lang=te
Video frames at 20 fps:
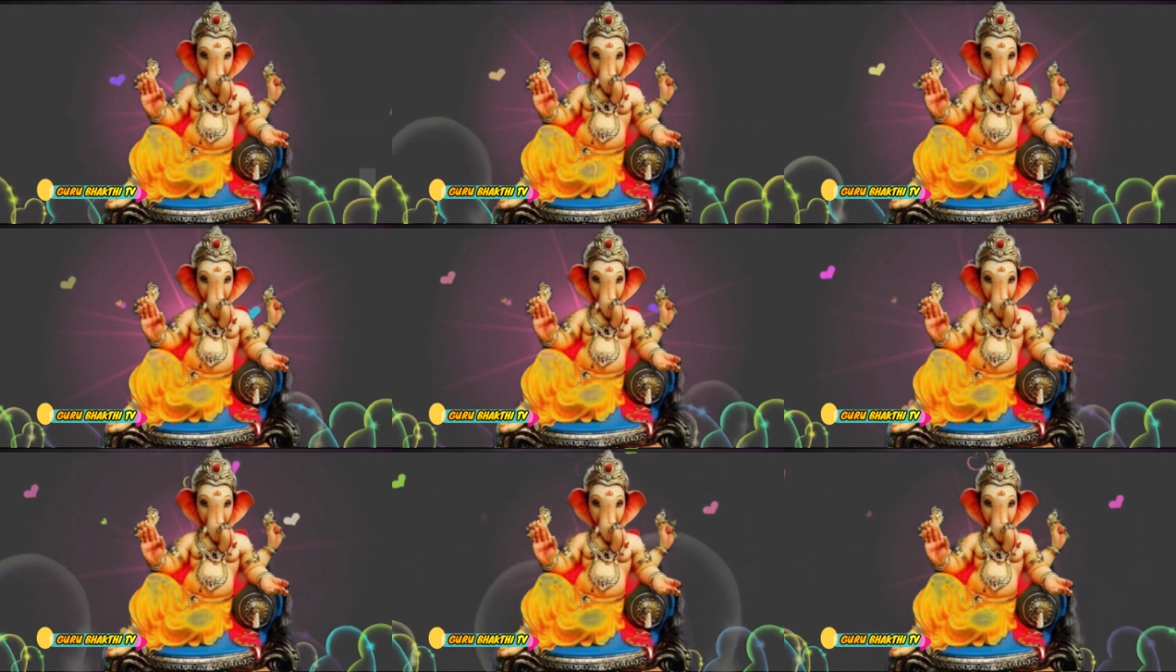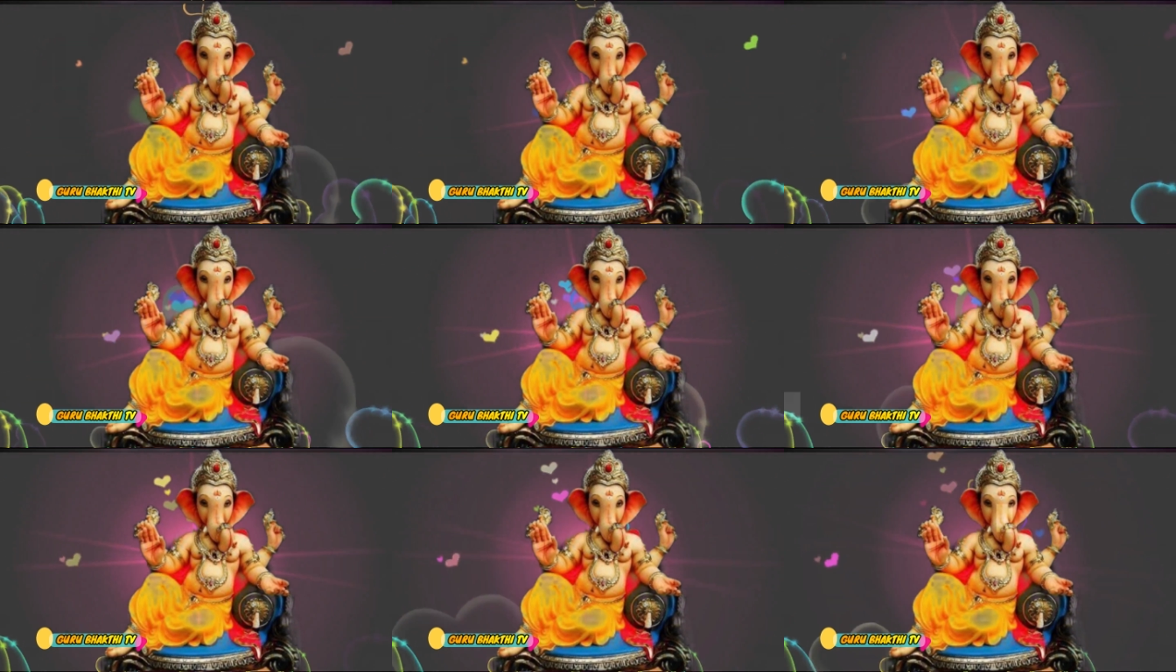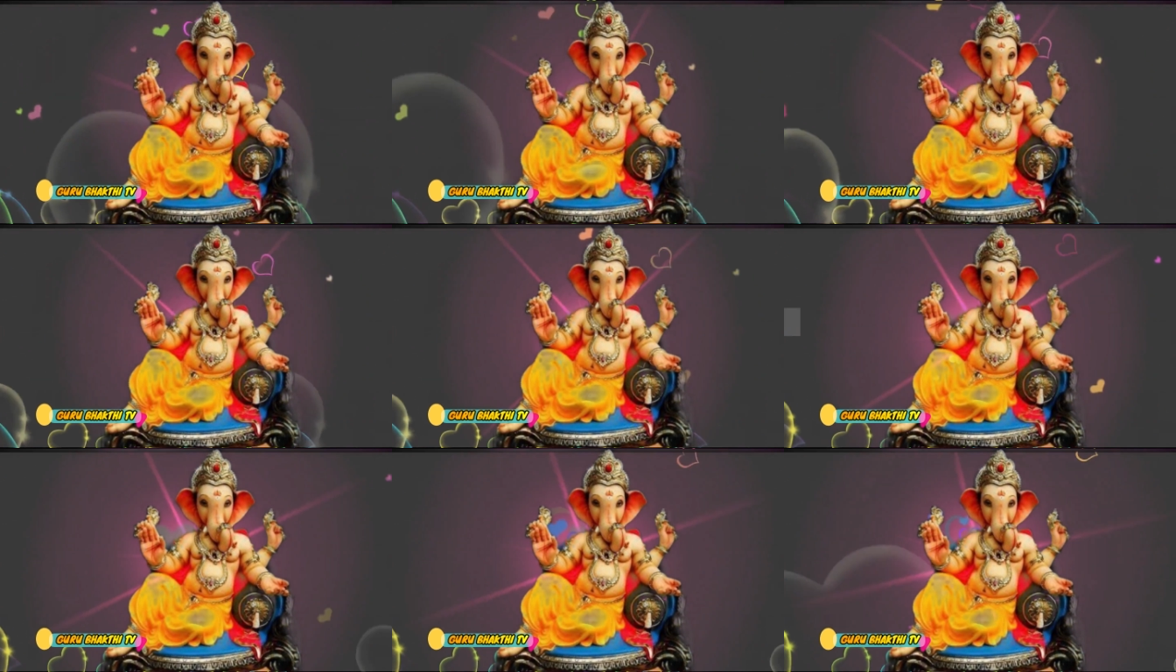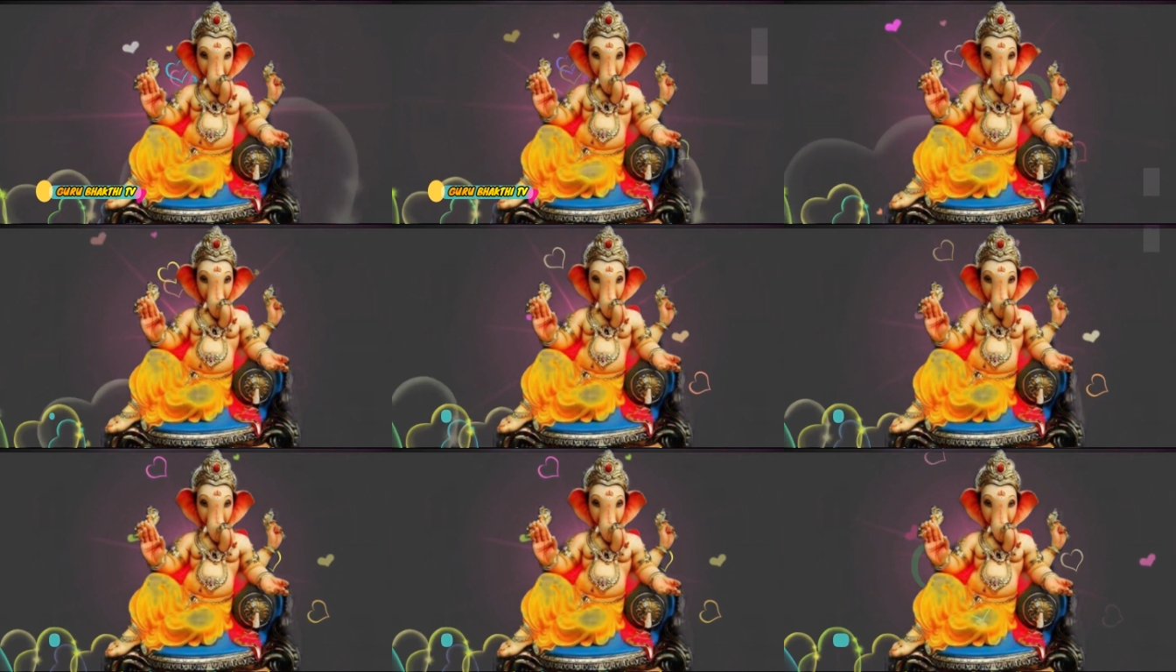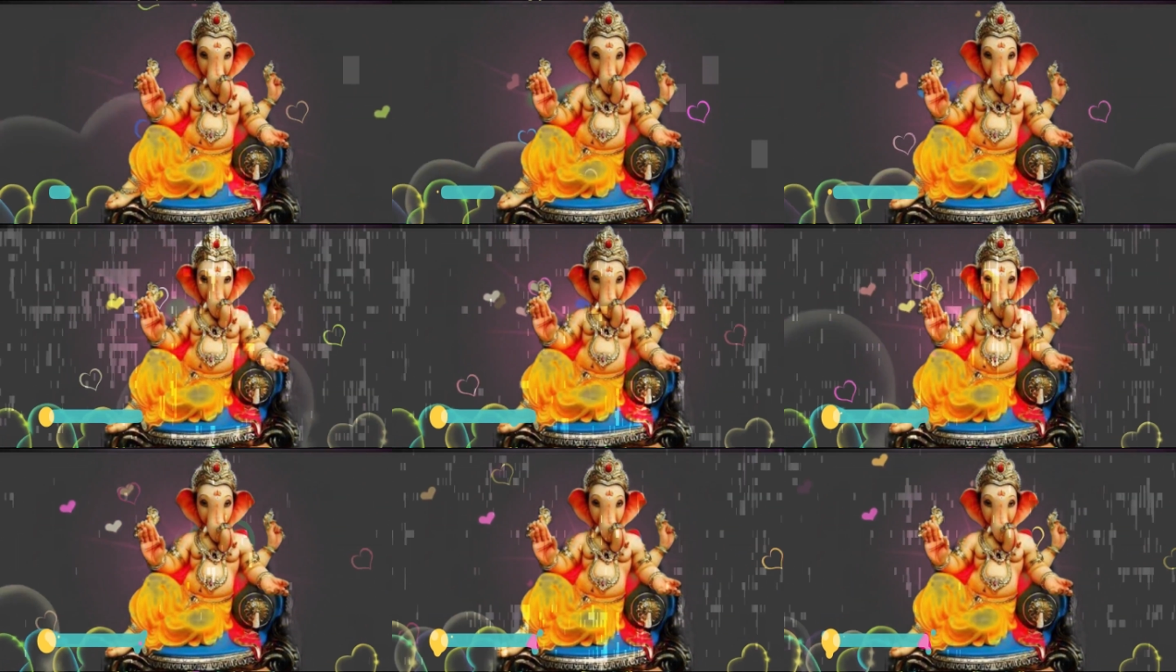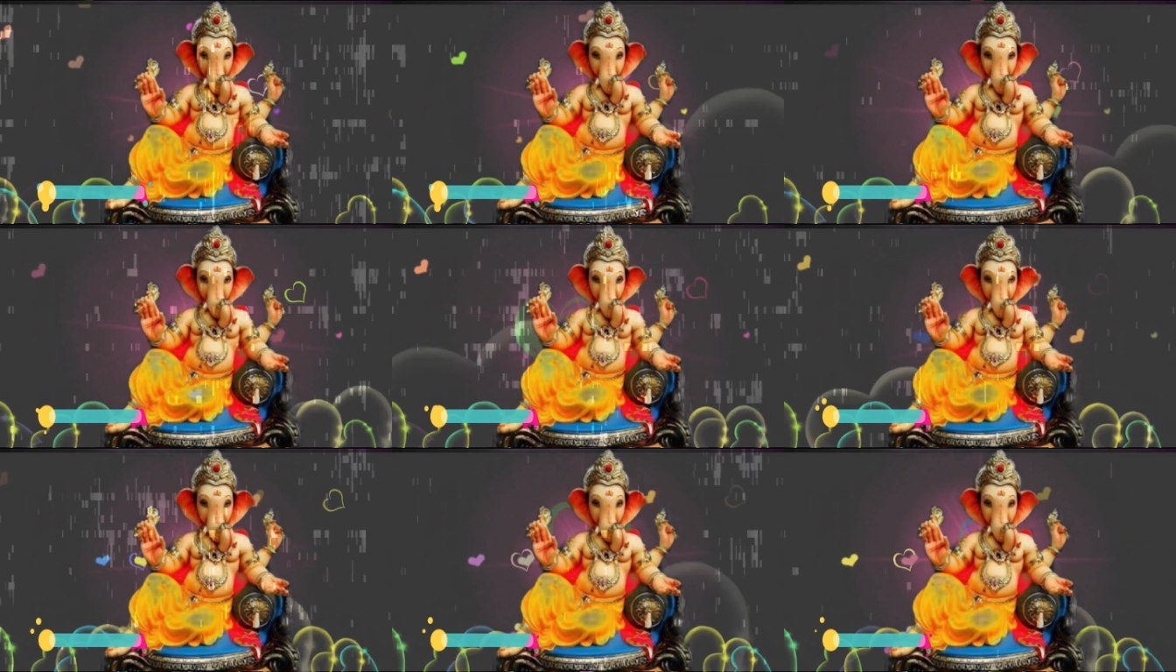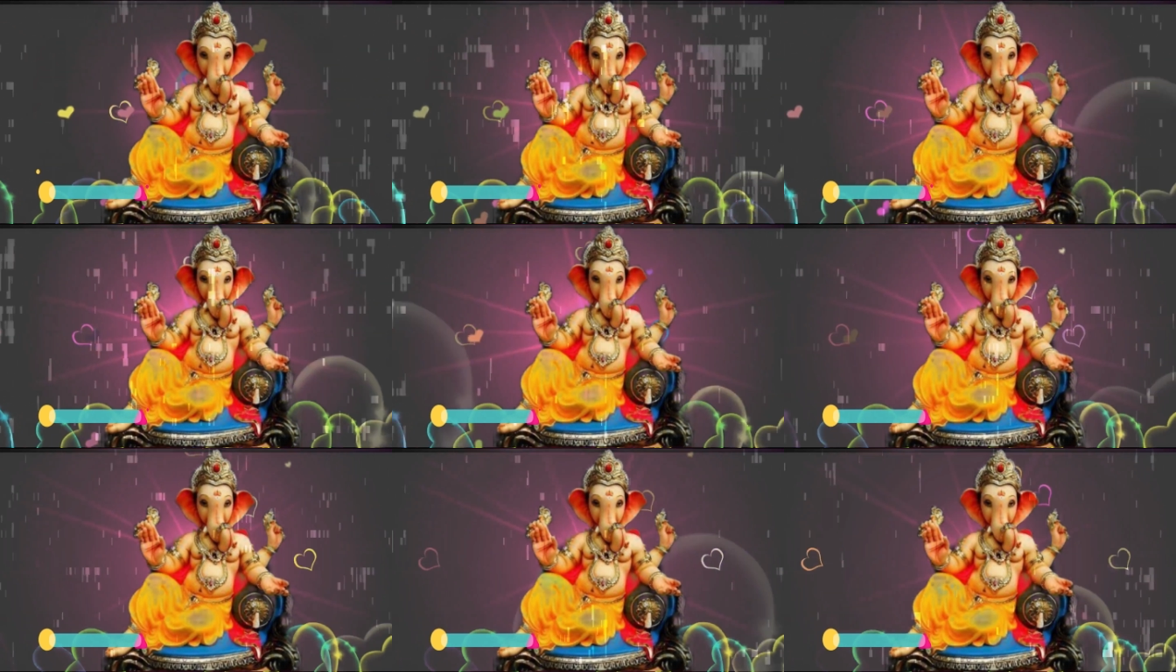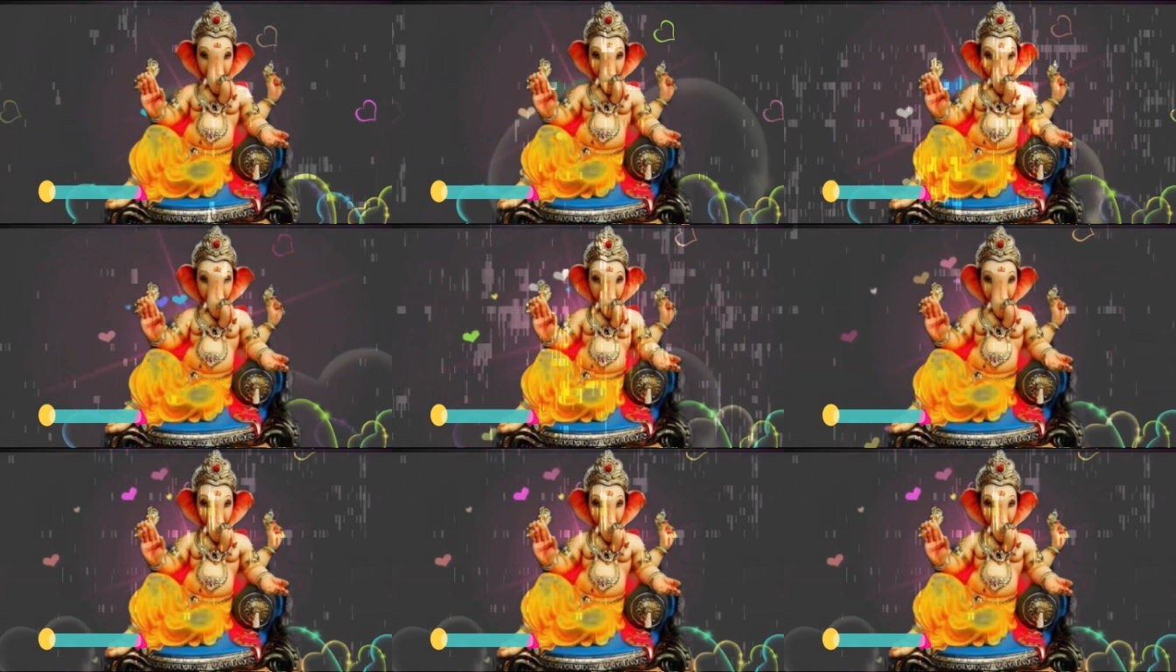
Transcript: అన్నాడు అంటే యా మీ శిక్ష